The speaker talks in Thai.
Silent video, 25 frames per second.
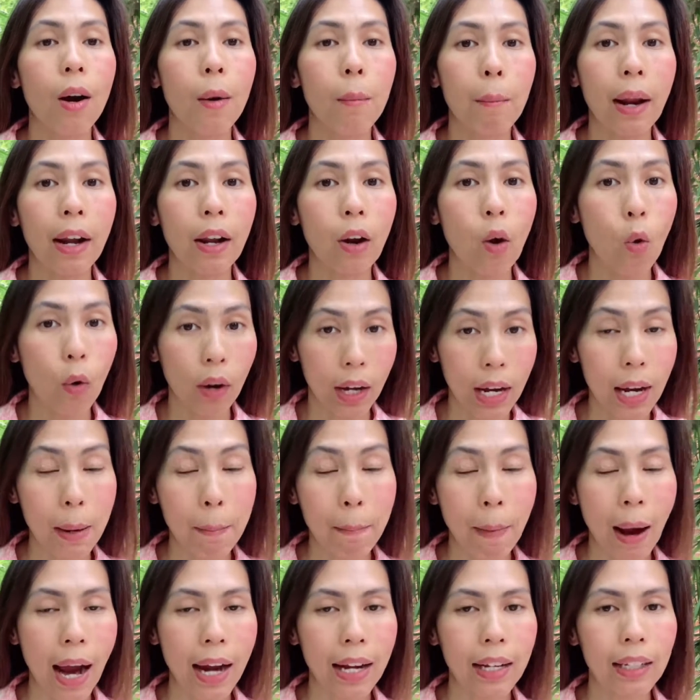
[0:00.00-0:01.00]
มันโอเค
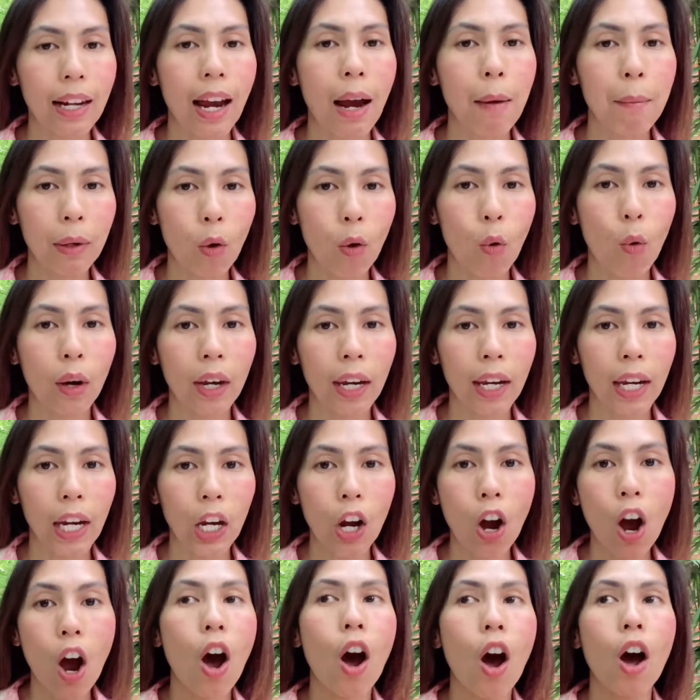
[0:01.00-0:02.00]
ไหมถ้ามันโอเค
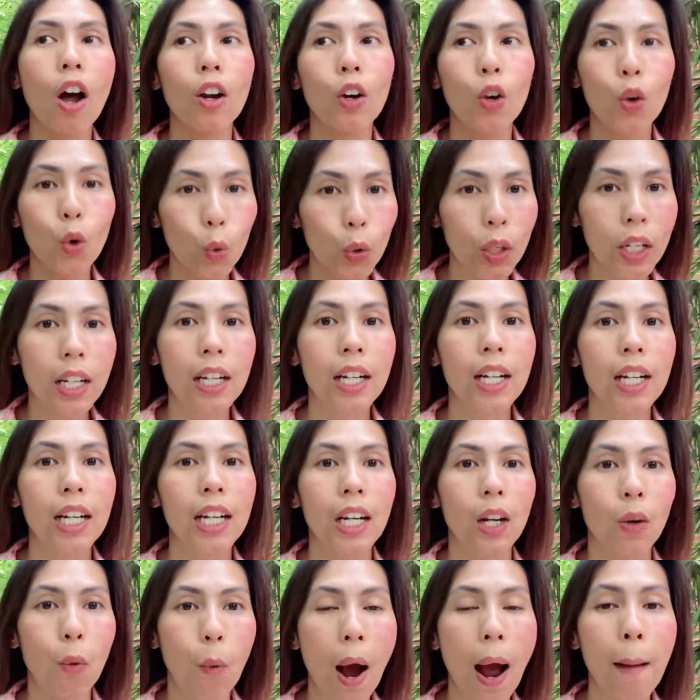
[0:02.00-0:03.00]
ก็ลุยเลย
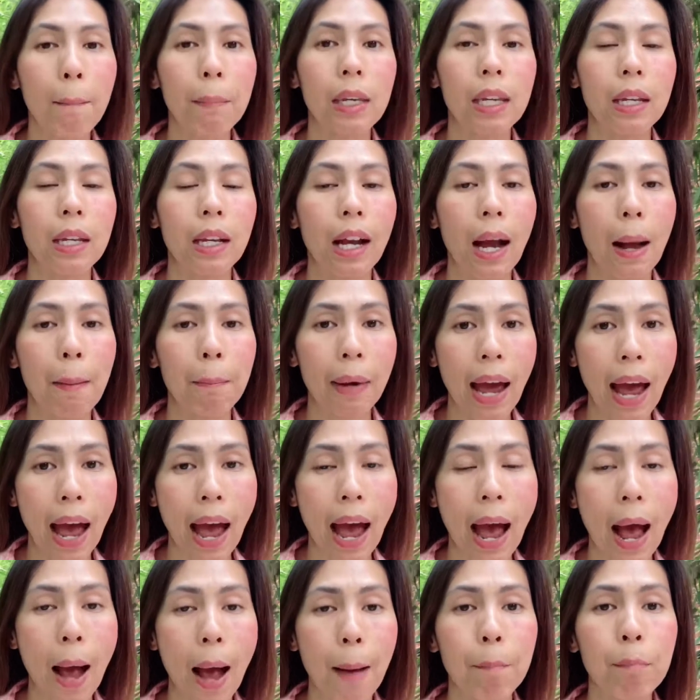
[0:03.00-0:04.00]
แล้วว่ามีคำ
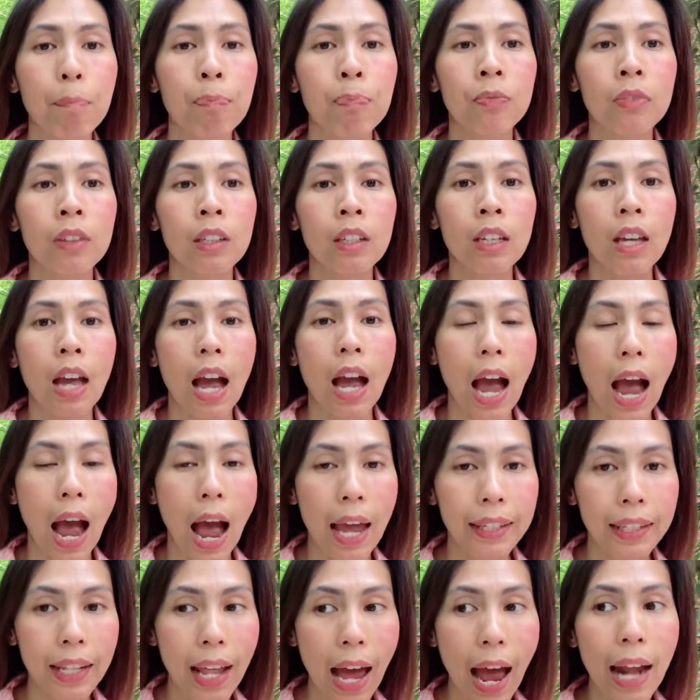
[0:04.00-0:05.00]
ถาม
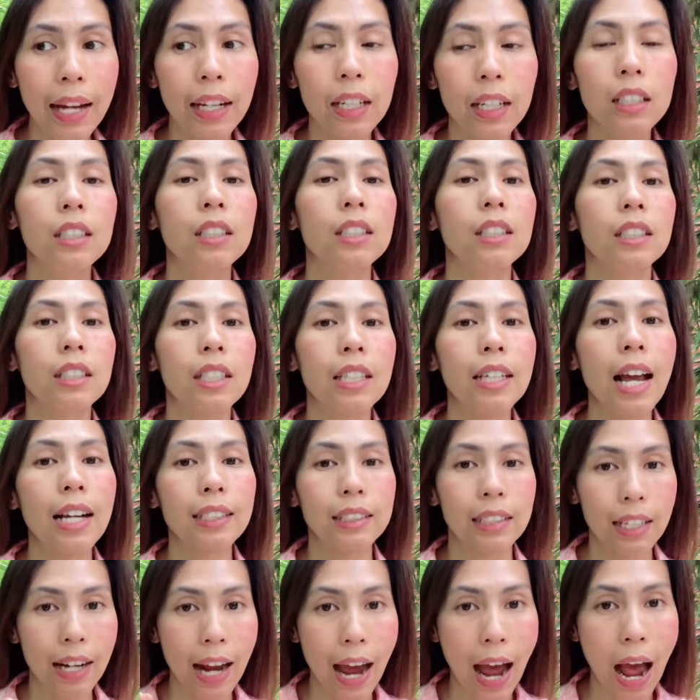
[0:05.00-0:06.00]
ด้านอื่นที่อยา
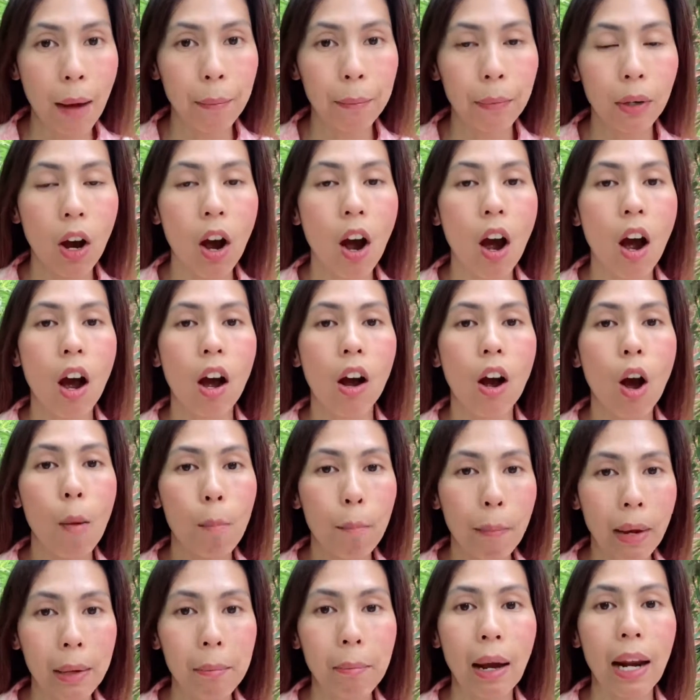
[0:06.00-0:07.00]
กจะถามก็คอ
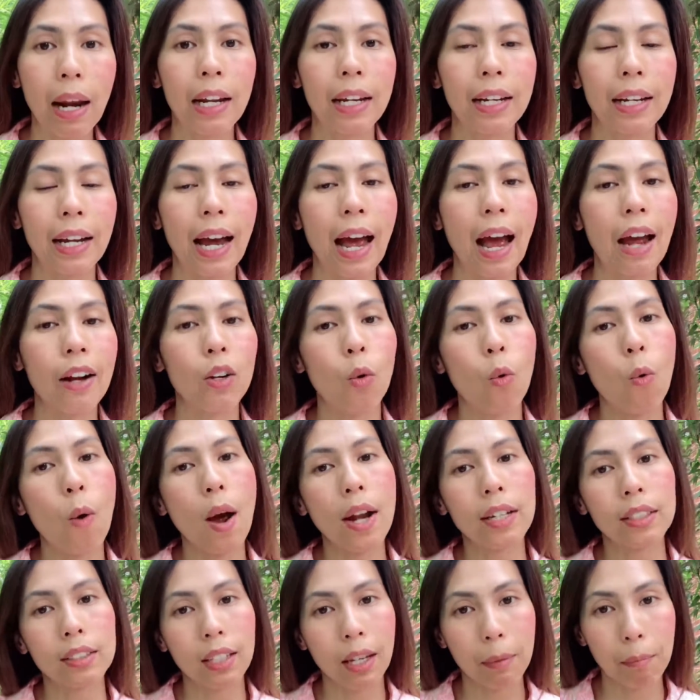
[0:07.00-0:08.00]
มเมนต์มาเลยนะคะเดี๋ยวข
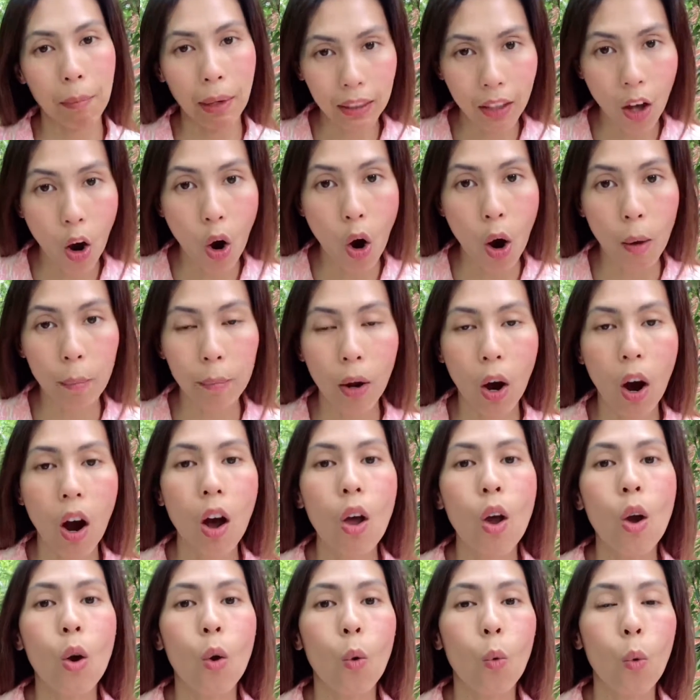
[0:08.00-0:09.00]
วัญจะมาตอบเนาะ
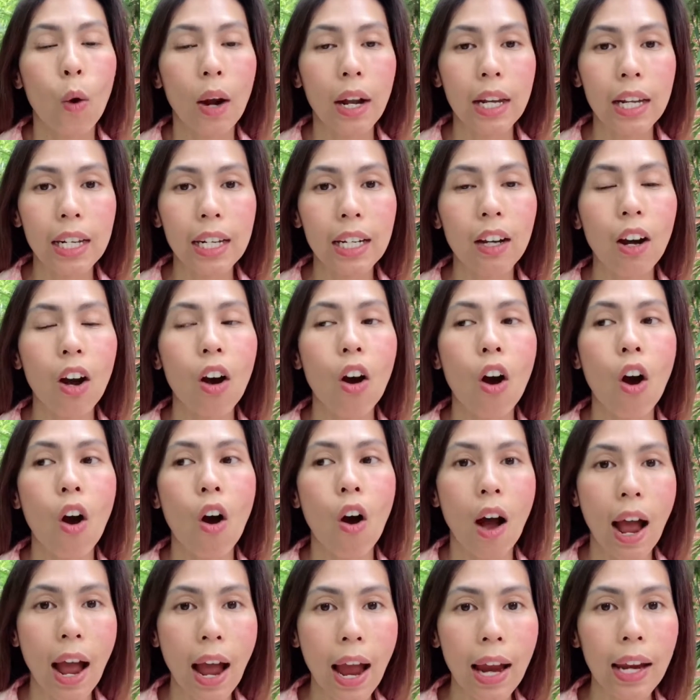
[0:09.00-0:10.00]
วันนี้ก็ข
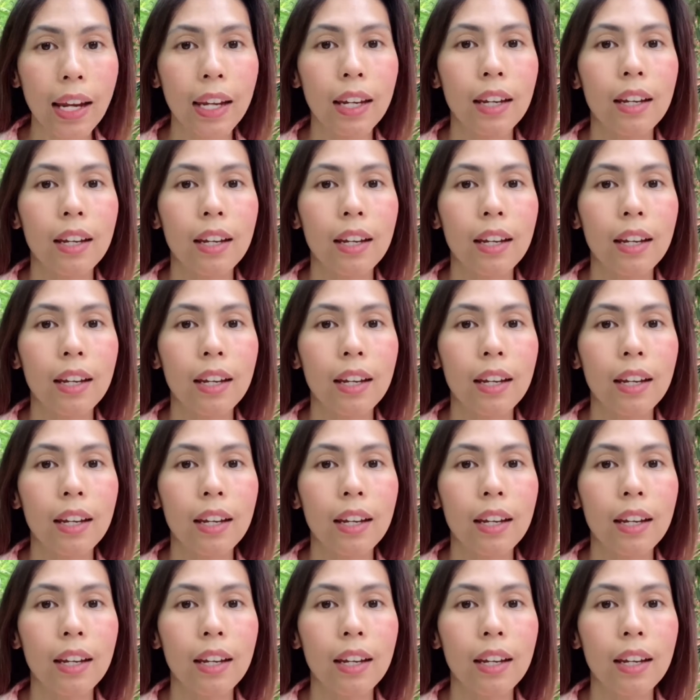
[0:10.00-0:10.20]
อให้